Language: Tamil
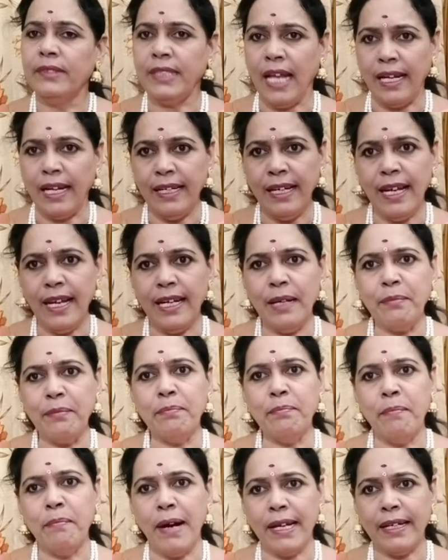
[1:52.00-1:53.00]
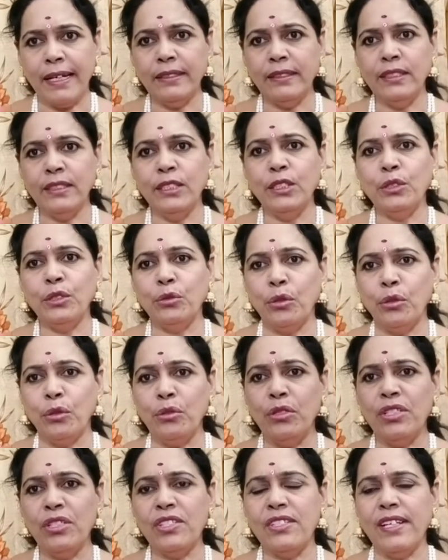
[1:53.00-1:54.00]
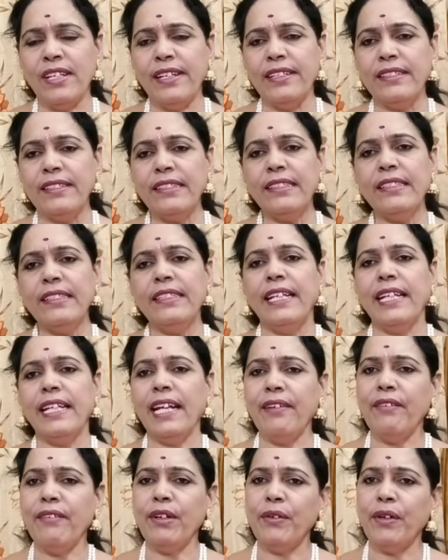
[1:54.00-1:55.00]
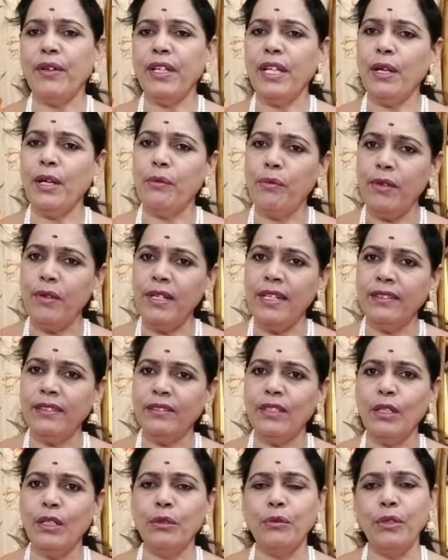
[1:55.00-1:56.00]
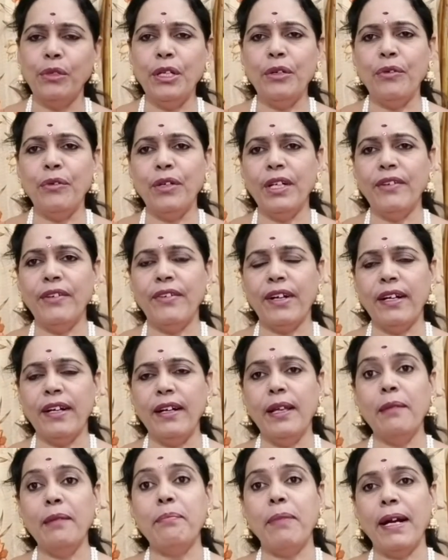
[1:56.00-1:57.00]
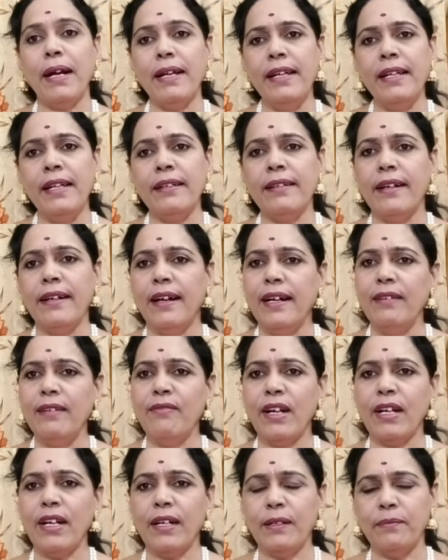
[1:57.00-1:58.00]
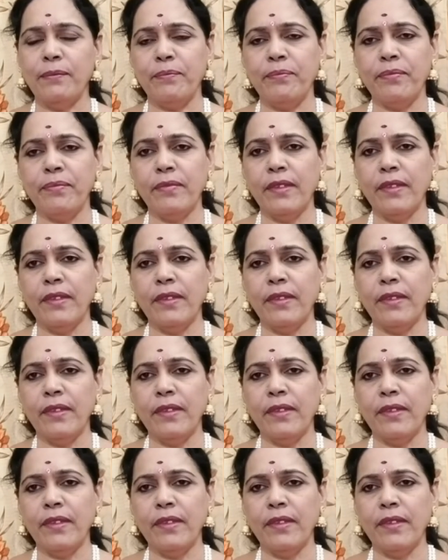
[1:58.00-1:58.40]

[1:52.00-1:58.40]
தன்னலம் மறந்து தொண்டு செய்து இறைவனுடைய உள்ளத்தில் குடிகொண்டவர்களே பன்னிரு ஆழ்வார்களும்